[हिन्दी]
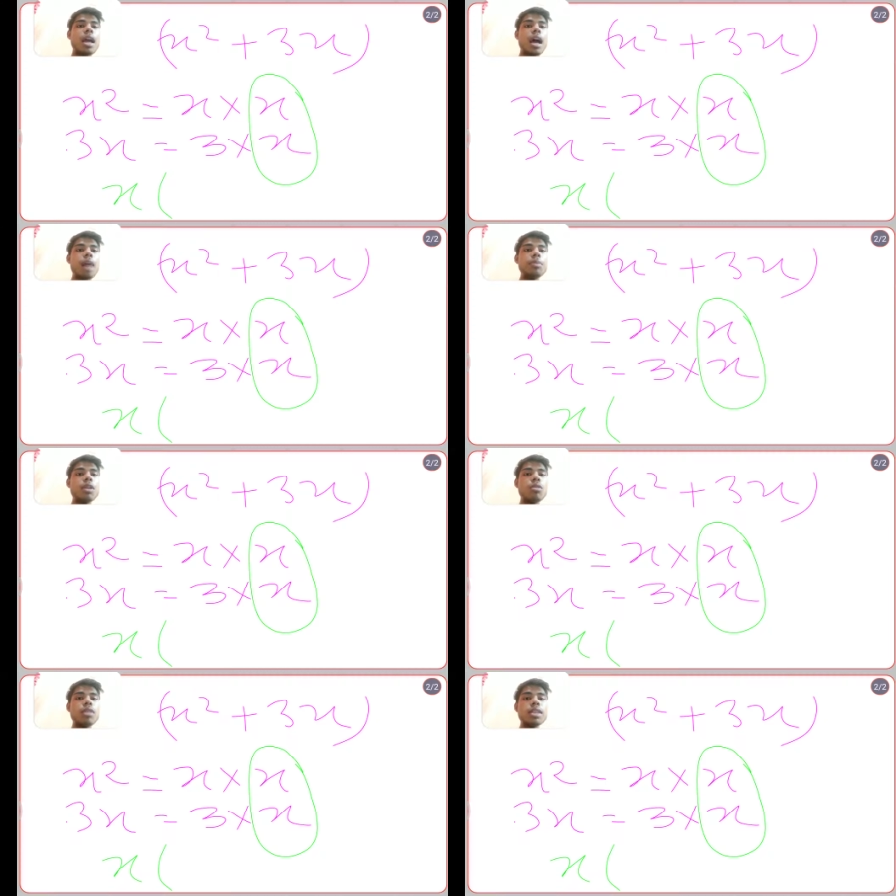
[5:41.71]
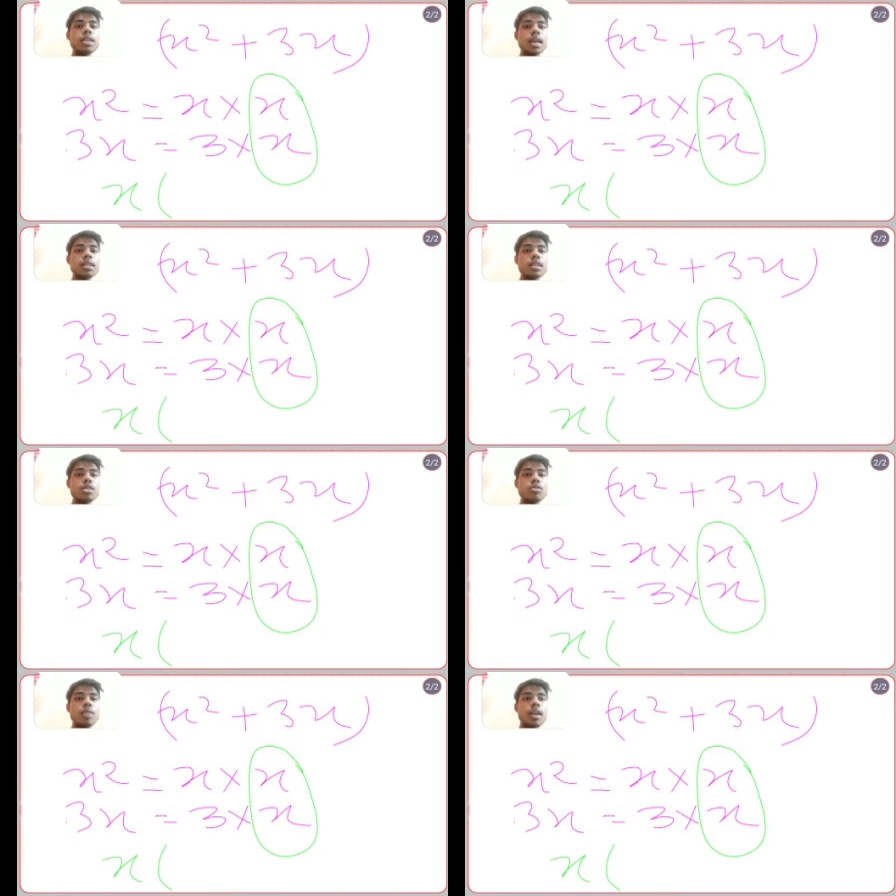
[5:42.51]
अब देखो इस एक्स
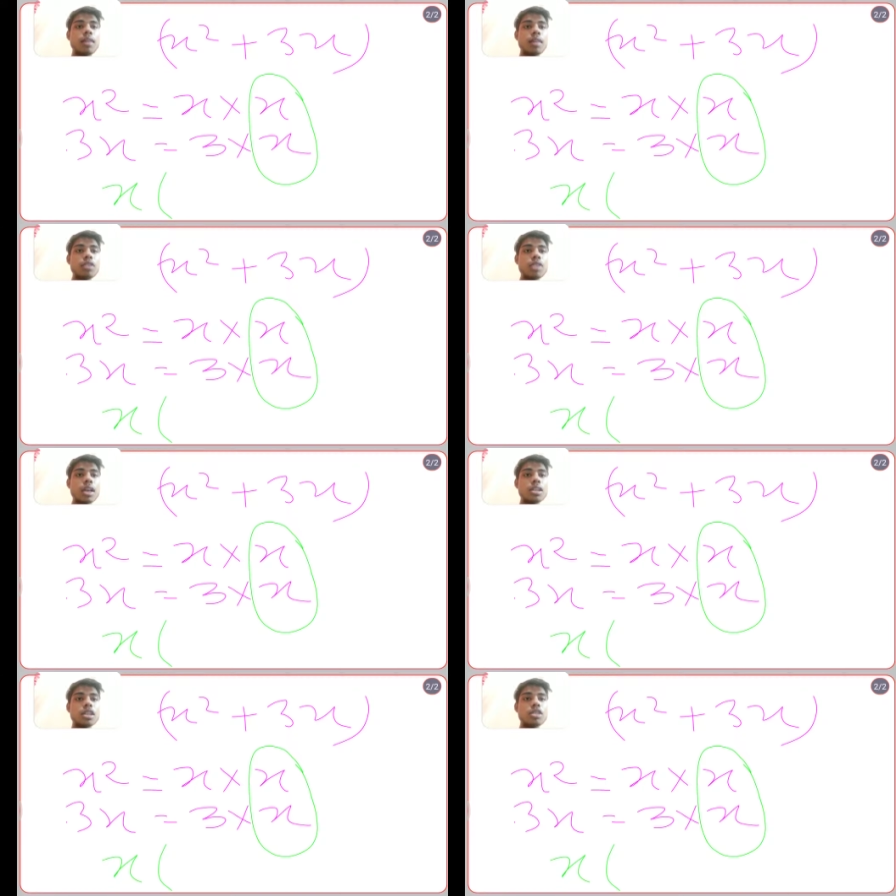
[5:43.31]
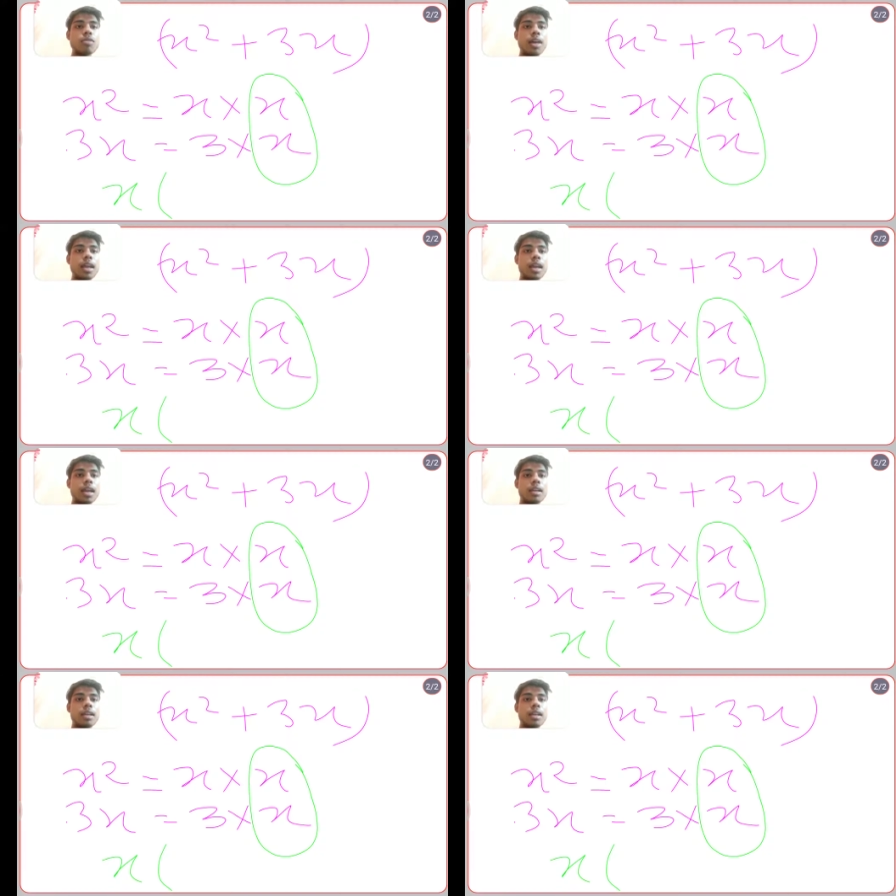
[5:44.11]
स्क्वायर ये वाला जो एक्स स्क्वायर है
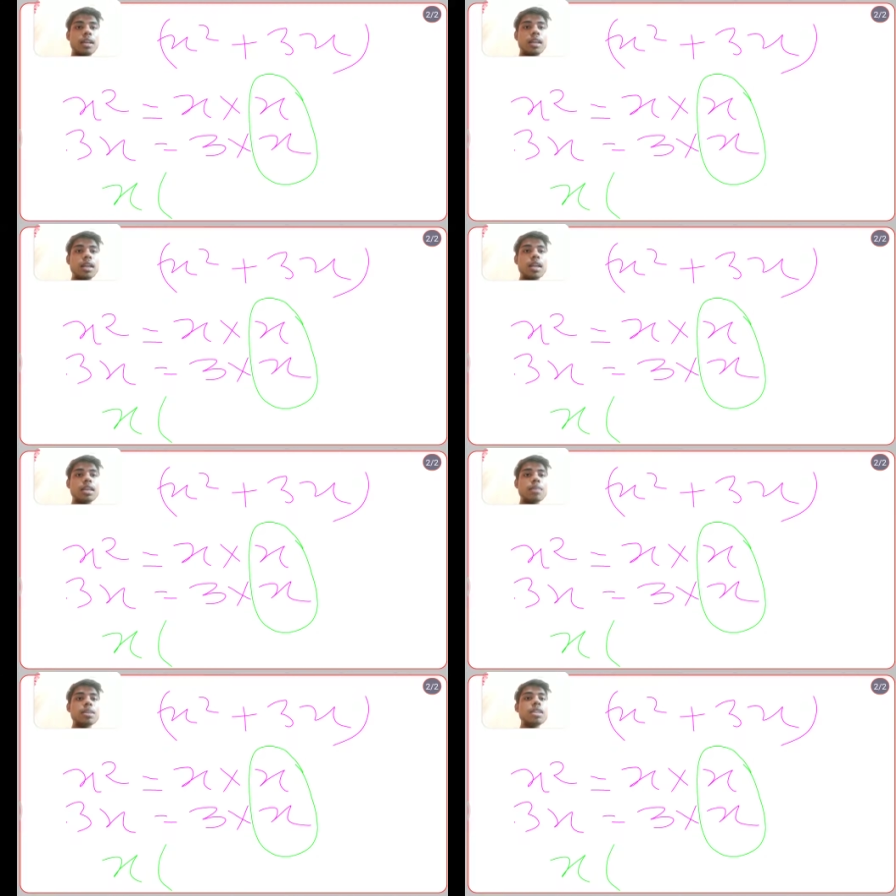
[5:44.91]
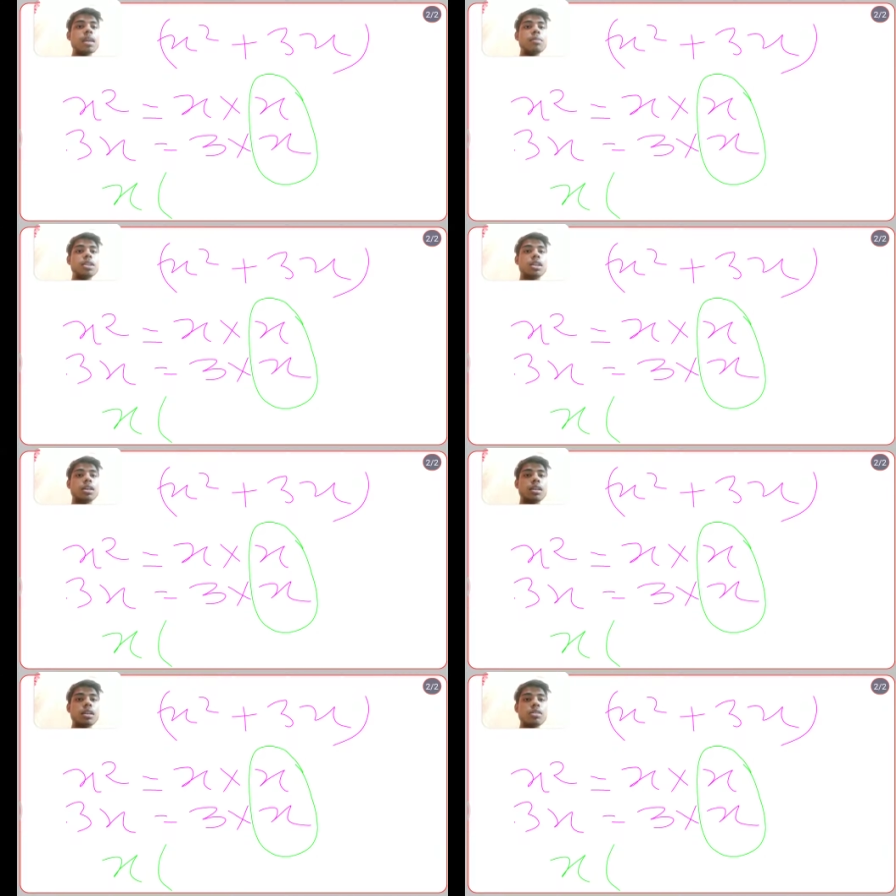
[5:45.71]
ठीक है इसके पास क्या बचा
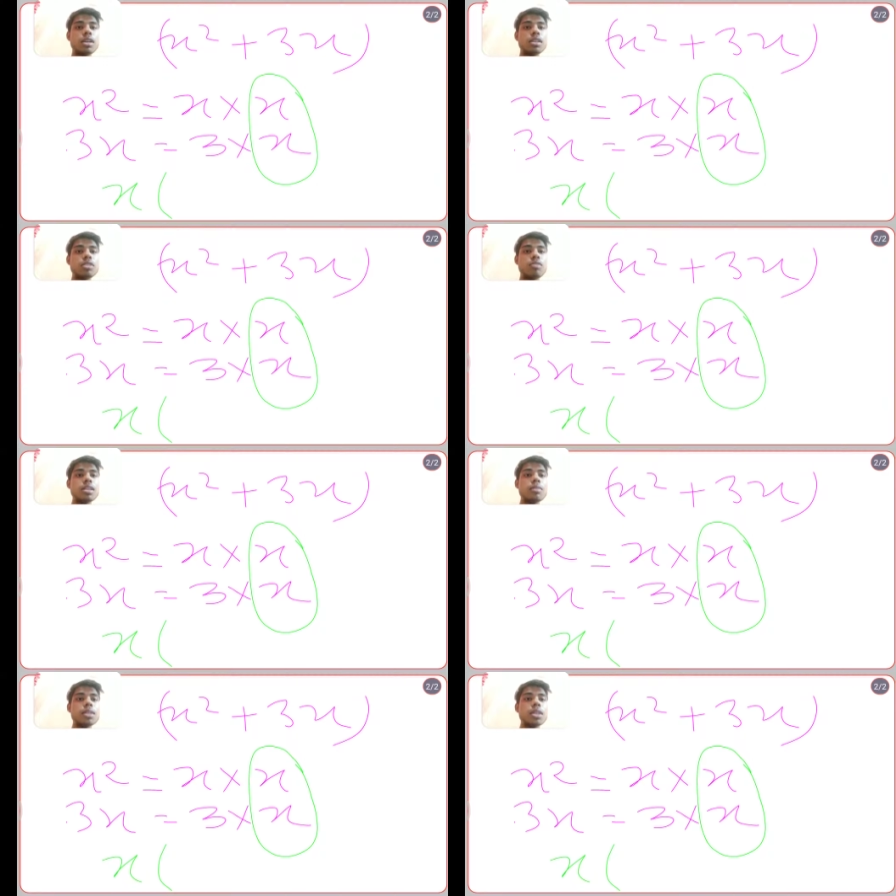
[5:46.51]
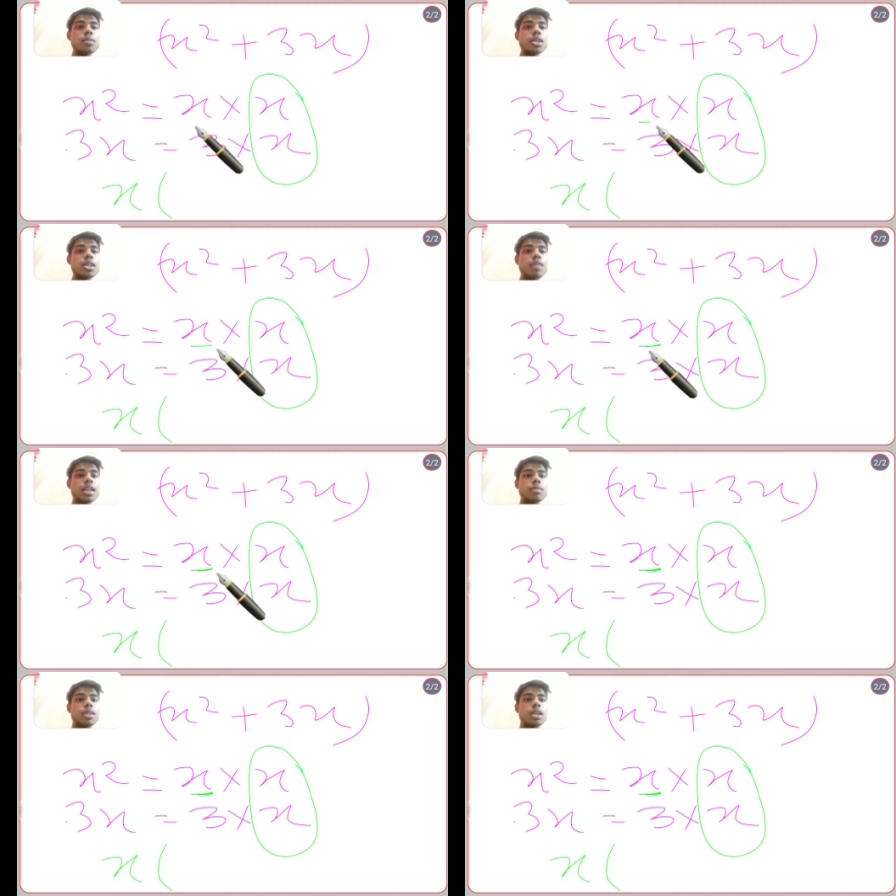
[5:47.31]
ये जो एक्स स्क्वायर इसके पास क्या बचा सिर्फ
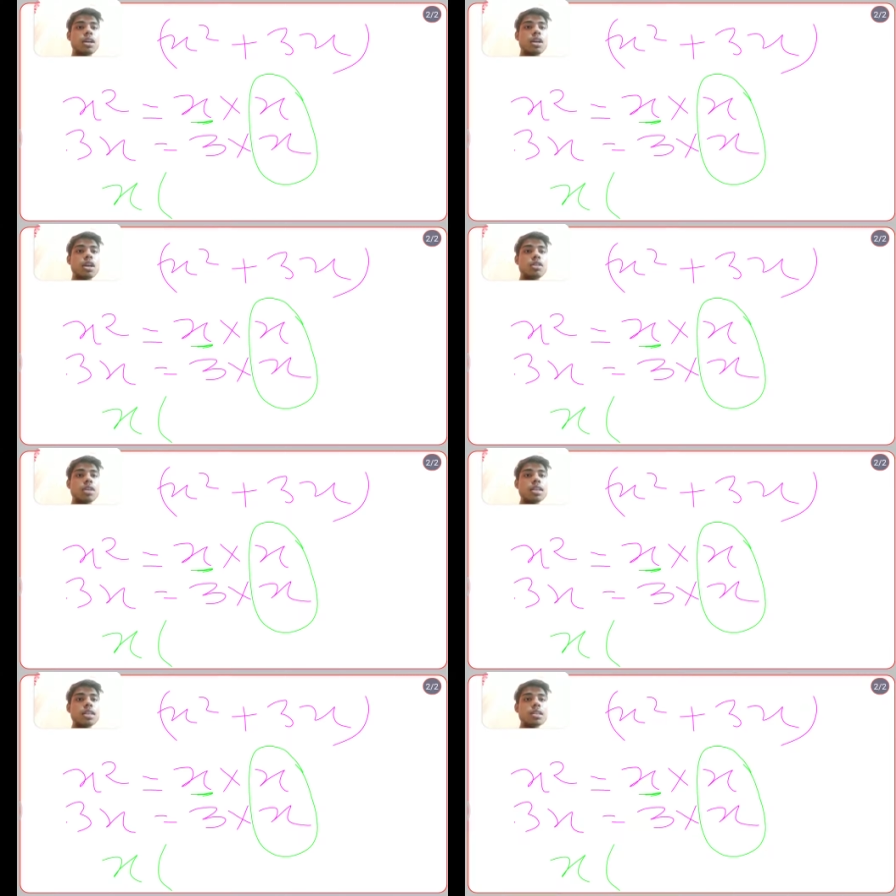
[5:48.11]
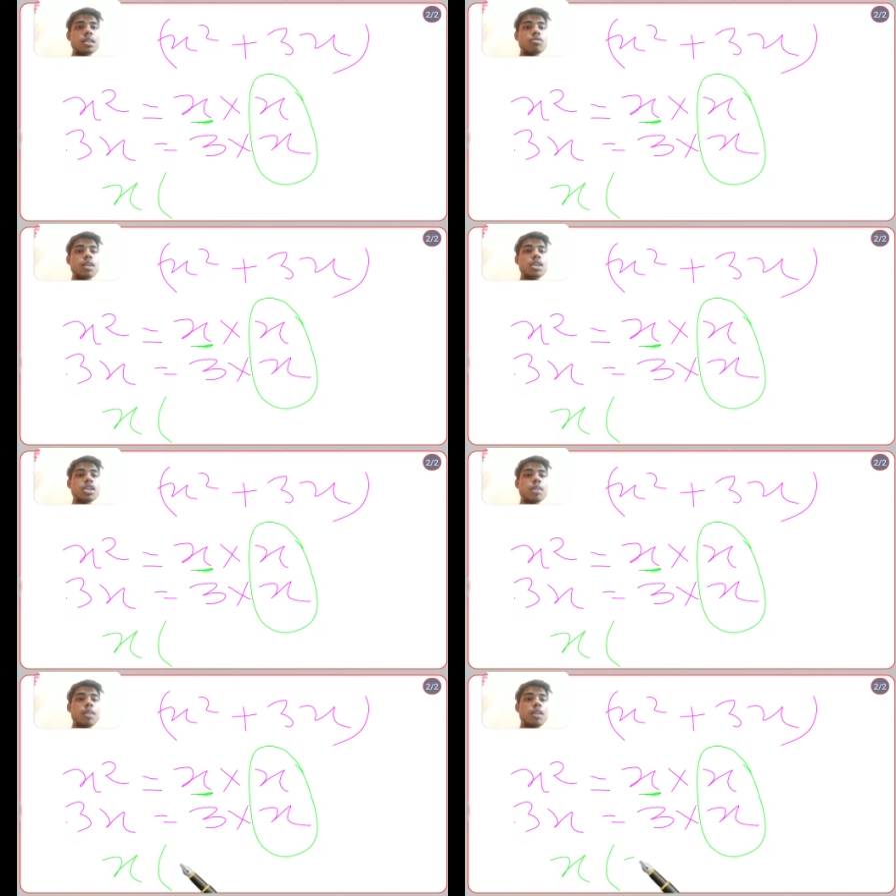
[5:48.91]
एक्स बचा तो इस एक्स स्क्वायर की जगह
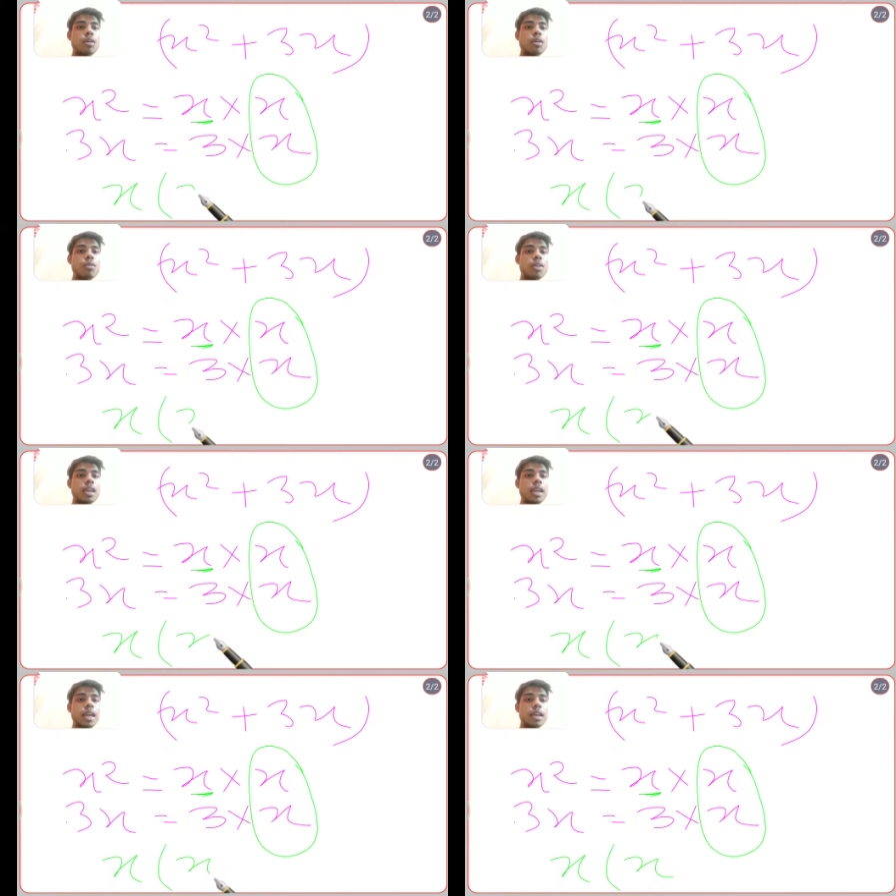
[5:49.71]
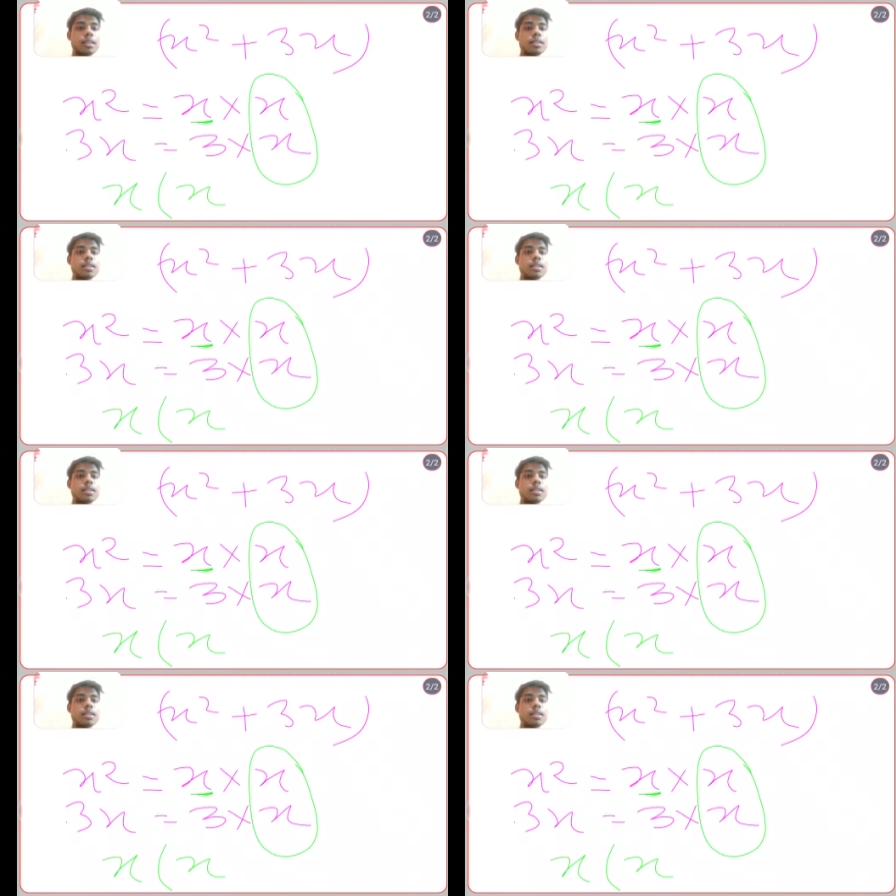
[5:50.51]
मैं लिखूंगा ओनली एक्स